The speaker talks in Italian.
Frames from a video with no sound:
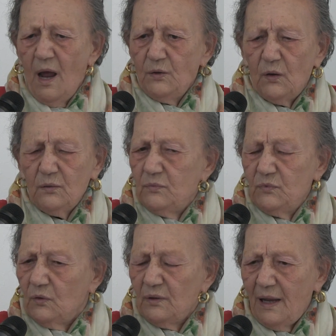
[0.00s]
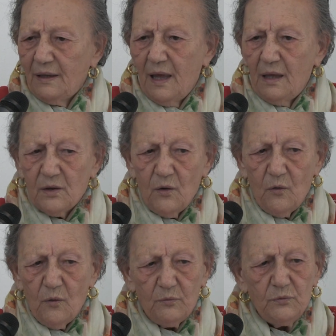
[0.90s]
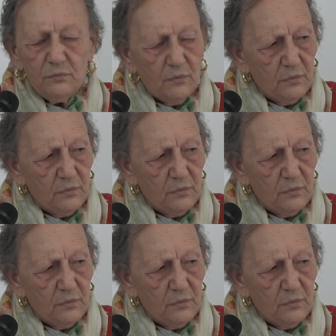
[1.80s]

non, non è che ero mm,